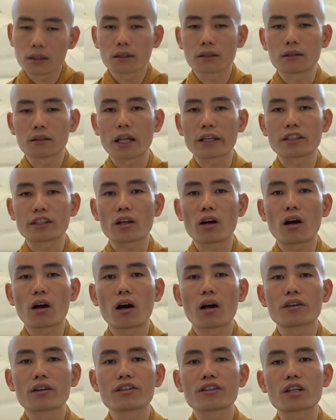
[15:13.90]
là cho
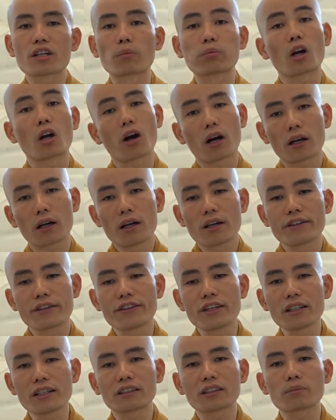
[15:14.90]
trồng trọt,
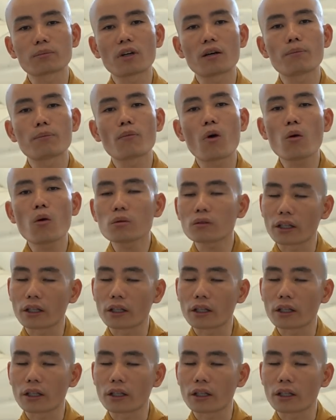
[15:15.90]
nhưng trong đó bốn